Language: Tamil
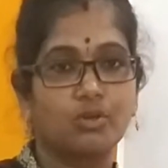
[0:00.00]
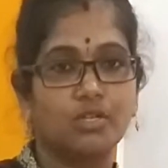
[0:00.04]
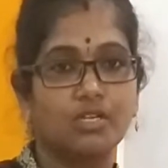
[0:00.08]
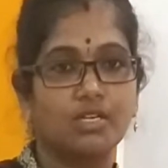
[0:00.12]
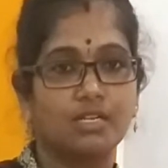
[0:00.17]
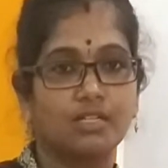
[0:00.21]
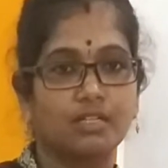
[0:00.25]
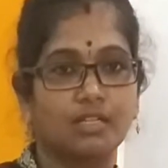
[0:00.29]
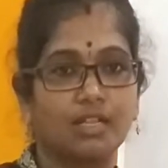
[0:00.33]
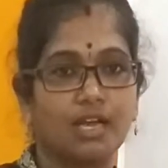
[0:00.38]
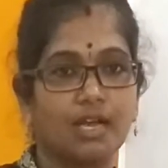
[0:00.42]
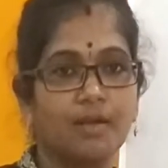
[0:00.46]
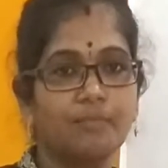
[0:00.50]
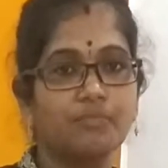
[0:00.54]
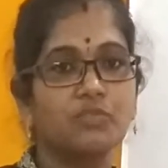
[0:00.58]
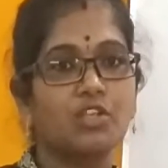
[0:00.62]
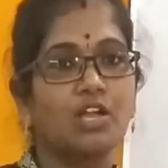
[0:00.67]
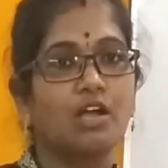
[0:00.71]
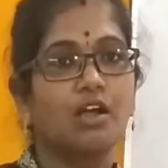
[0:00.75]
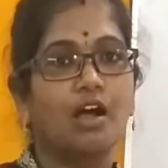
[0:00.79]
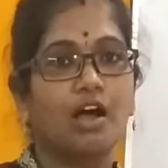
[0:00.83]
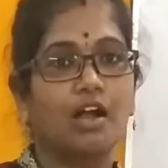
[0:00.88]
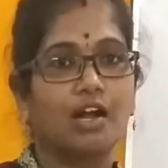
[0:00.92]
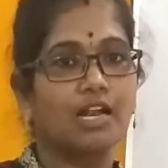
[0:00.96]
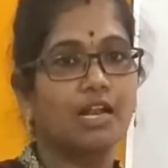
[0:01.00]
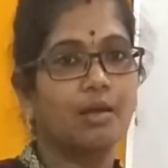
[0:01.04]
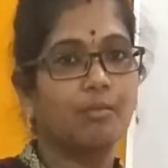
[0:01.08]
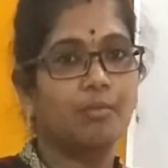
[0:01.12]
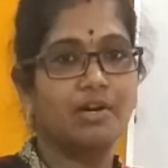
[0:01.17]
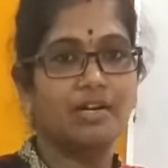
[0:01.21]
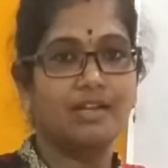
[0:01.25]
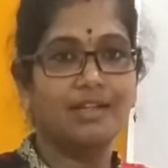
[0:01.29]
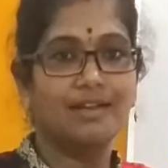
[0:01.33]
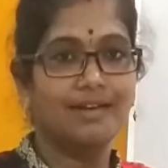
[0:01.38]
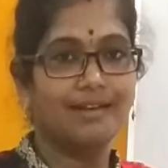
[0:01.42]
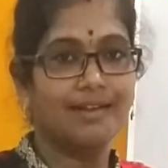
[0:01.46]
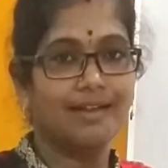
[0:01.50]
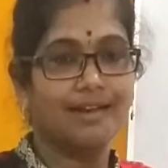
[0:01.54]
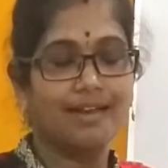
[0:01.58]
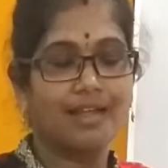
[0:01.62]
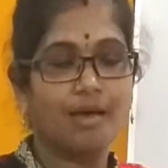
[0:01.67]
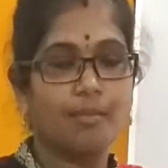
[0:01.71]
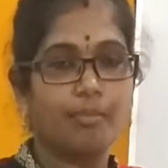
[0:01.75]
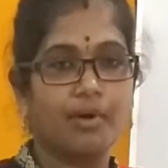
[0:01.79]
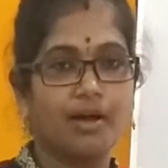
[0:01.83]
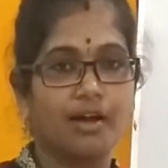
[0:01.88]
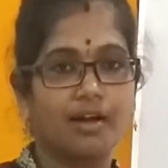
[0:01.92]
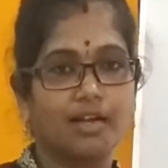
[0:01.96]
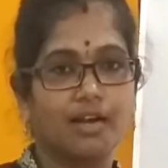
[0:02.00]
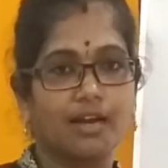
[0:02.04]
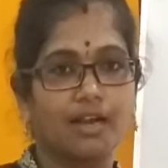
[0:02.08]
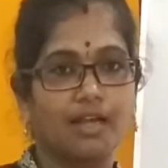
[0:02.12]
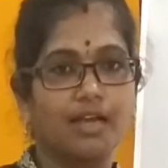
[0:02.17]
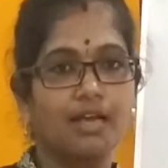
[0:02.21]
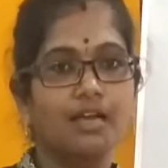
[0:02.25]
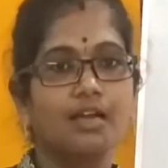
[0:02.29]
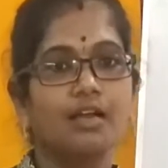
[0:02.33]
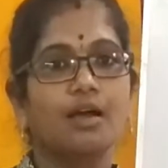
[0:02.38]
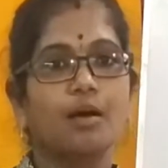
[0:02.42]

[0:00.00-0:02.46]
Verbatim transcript: சொல்லியிருந்தேன் ஆனால் நம்ம டீட்டெயில்டாக பார்க்கல